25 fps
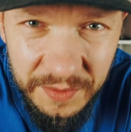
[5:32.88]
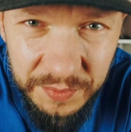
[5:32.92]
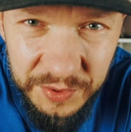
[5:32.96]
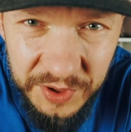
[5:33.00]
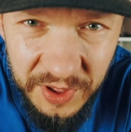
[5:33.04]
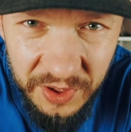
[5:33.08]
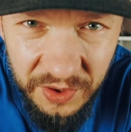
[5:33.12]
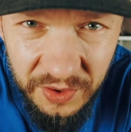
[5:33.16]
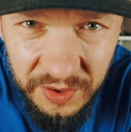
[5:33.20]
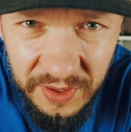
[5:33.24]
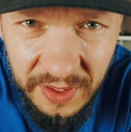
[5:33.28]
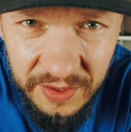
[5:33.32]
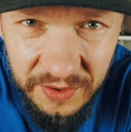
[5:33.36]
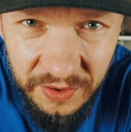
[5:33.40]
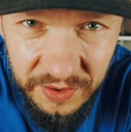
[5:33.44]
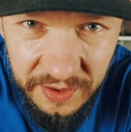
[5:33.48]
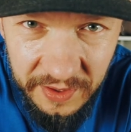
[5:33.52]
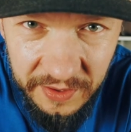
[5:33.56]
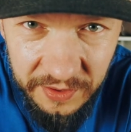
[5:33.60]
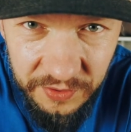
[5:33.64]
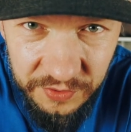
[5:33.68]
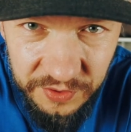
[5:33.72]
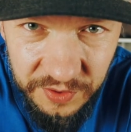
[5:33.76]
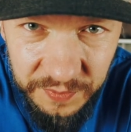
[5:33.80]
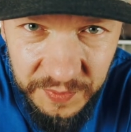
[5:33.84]
nie przekona do
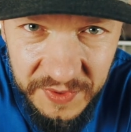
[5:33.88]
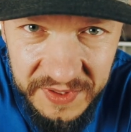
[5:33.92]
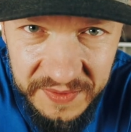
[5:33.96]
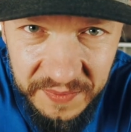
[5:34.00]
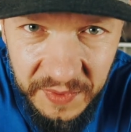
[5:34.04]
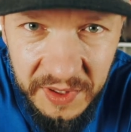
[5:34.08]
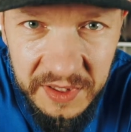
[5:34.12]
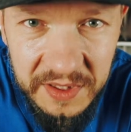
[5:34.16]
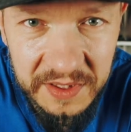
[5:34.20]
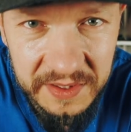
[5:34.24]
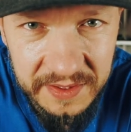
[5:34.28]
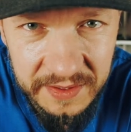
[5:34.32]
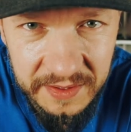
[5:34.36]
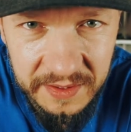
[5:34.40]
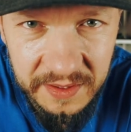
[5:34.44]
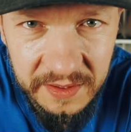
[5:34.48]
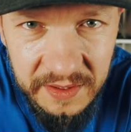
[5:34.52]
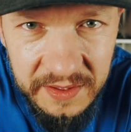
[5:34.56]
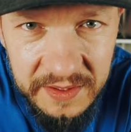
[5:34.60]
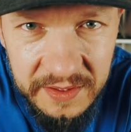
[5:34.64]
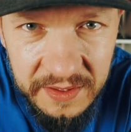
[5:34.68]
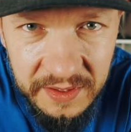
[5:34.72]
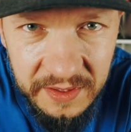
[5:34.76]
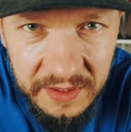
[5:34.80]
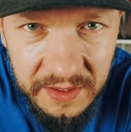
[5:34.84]
tego, żeby zmienić
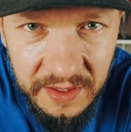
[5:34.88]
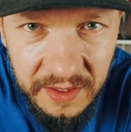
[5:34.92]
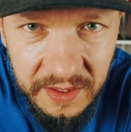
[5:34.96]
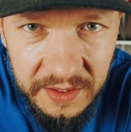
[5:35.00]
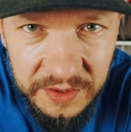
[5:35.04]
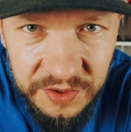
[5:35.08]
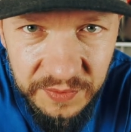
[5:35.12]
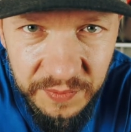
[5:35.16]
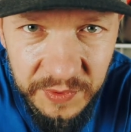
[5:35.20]
stylistykę,